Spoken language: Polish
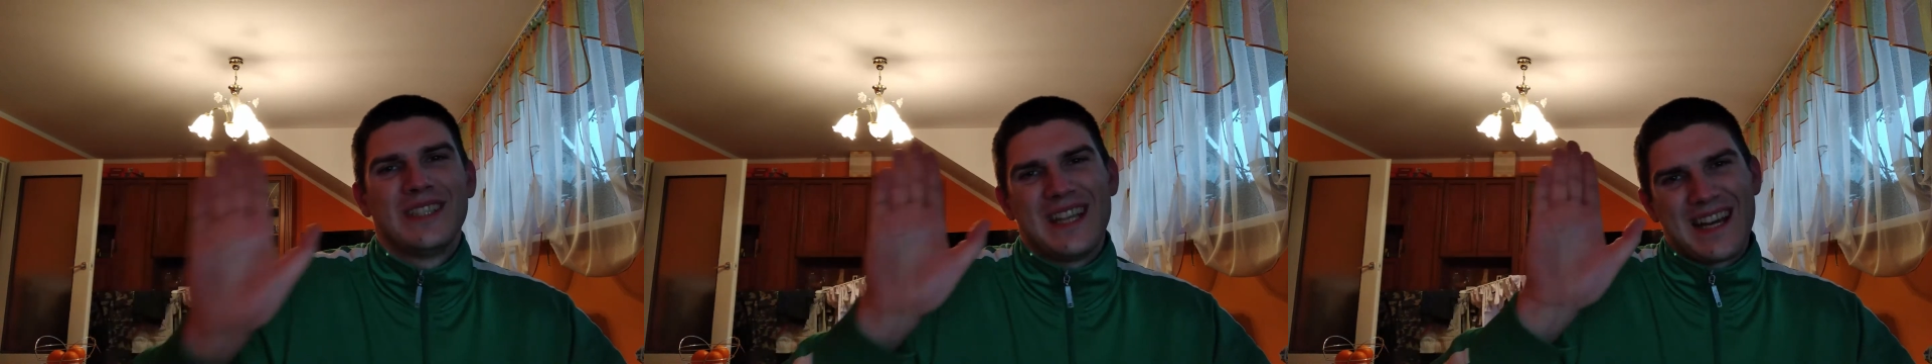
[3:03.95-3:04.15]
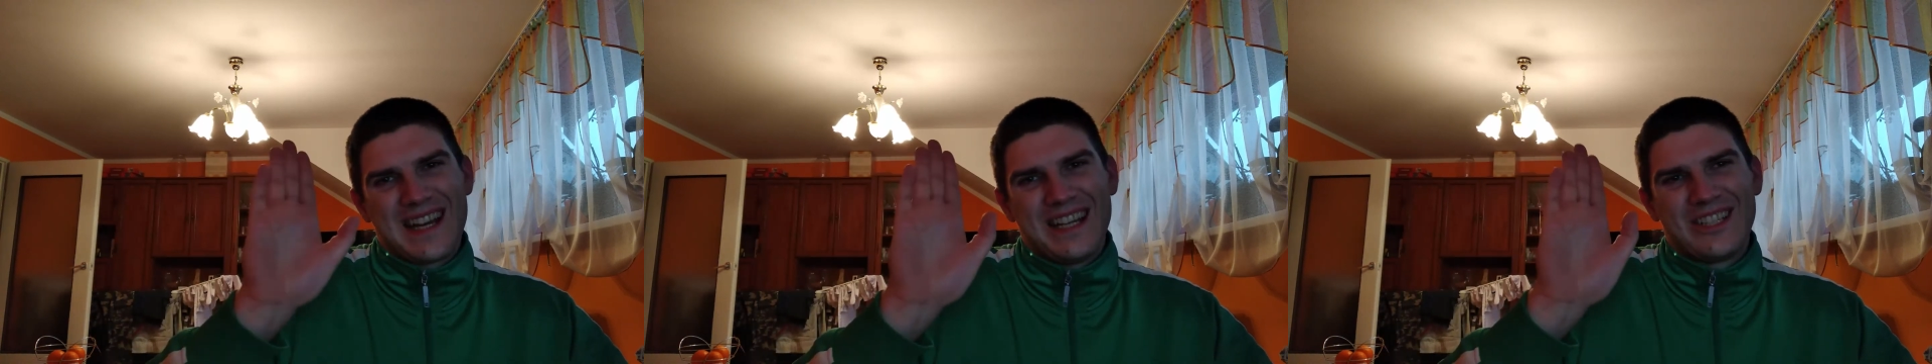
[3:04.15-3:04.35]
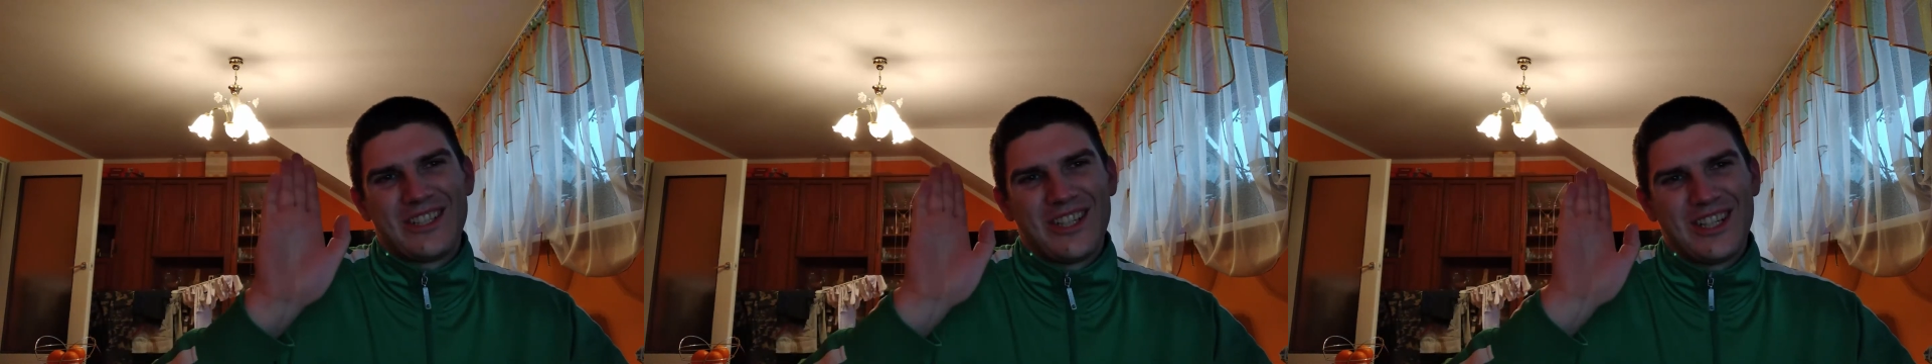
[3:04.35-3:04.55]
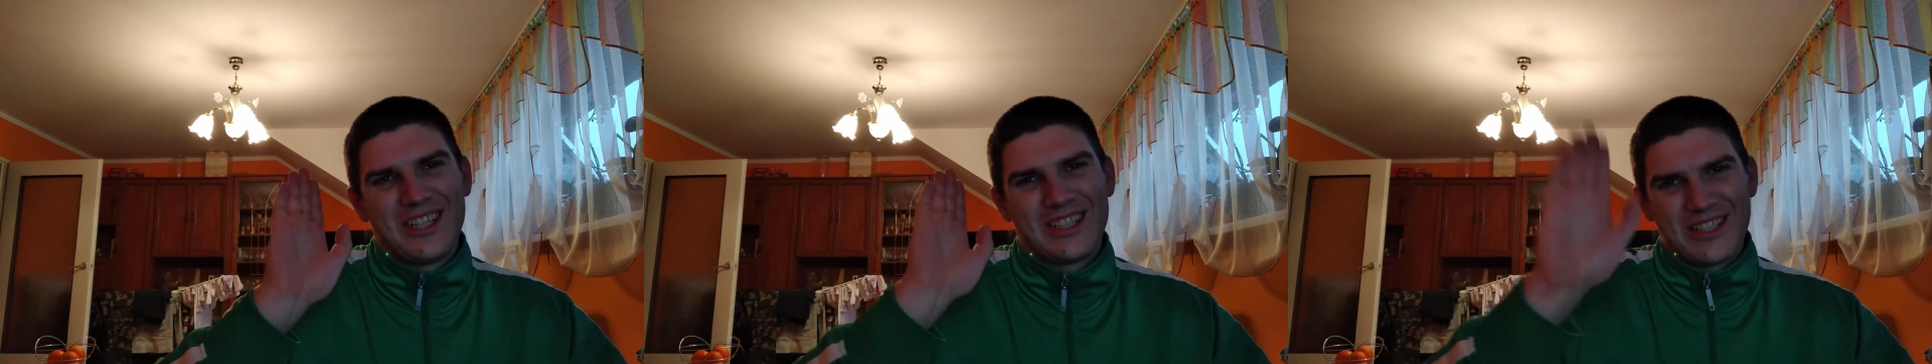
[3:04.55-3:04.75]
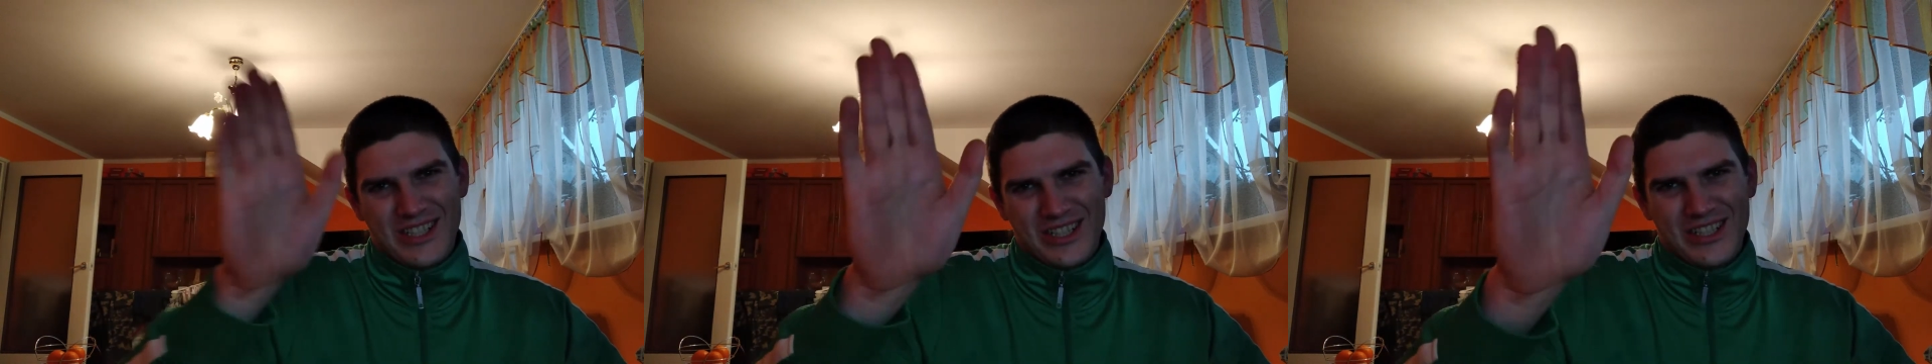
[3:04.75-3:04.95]
Na razie,
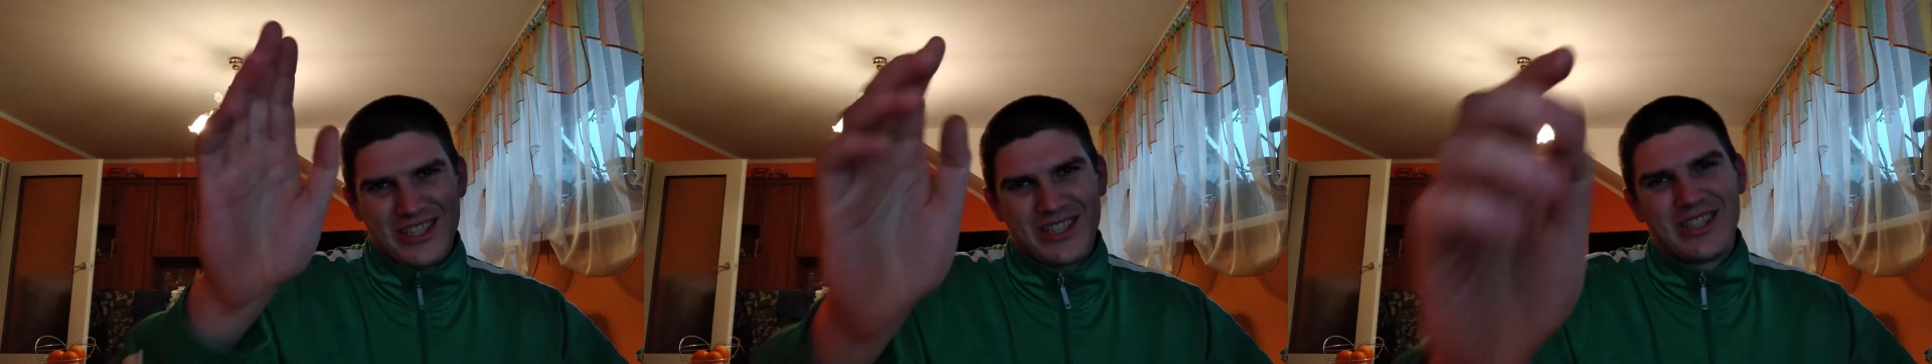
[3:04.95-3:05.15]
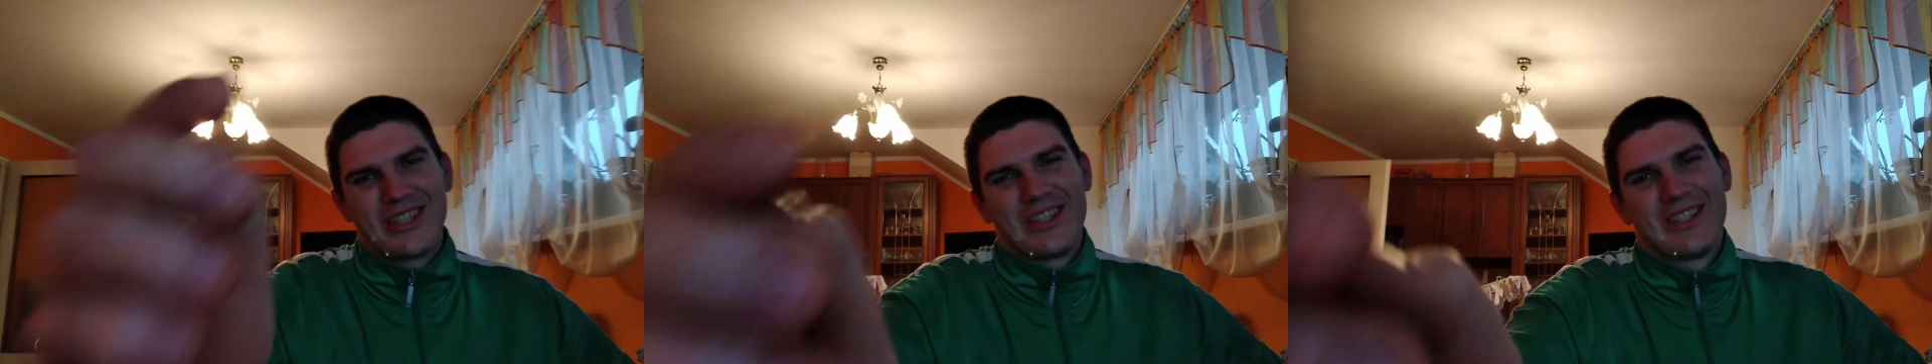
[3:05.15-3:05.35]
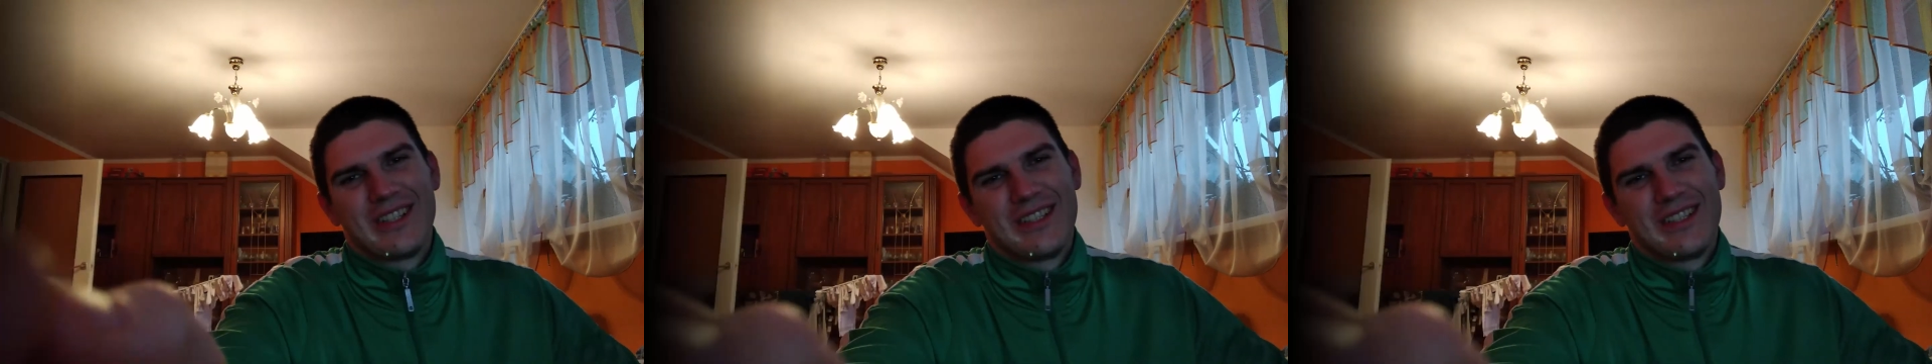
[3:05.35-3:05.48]
cześć.